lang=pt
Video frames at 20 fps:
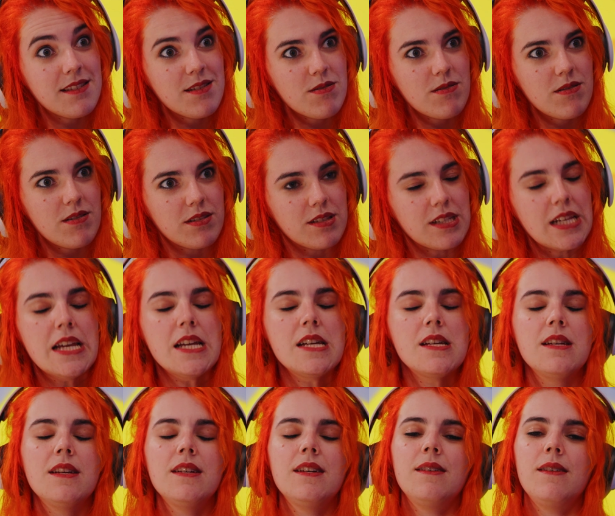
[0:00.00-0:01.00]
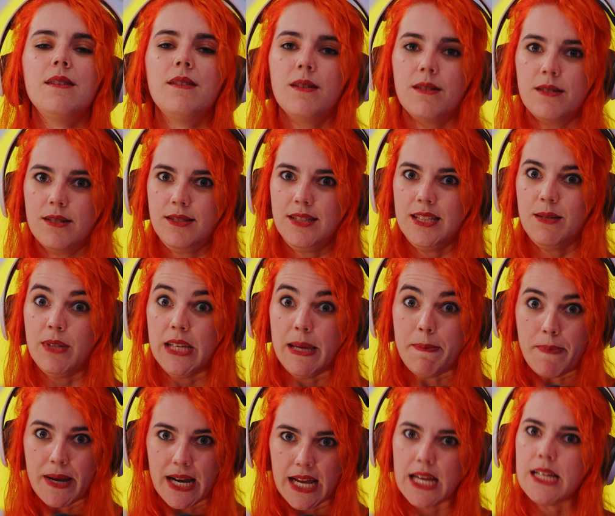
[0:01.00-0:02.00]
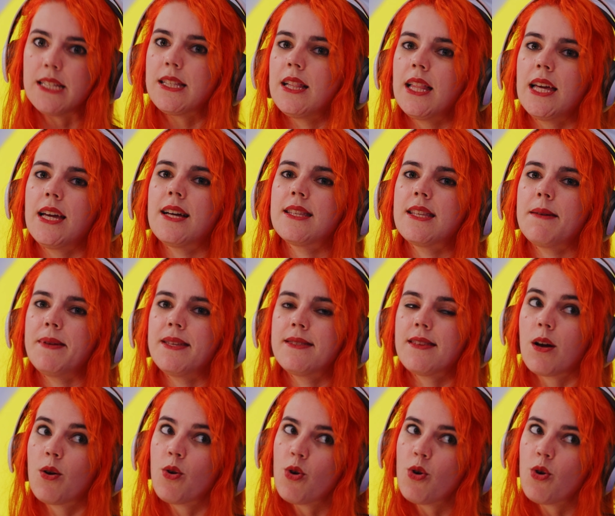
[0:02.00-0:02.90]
euros? Ah, pois é. Ótimo. E para quem está lá em casa a pensar,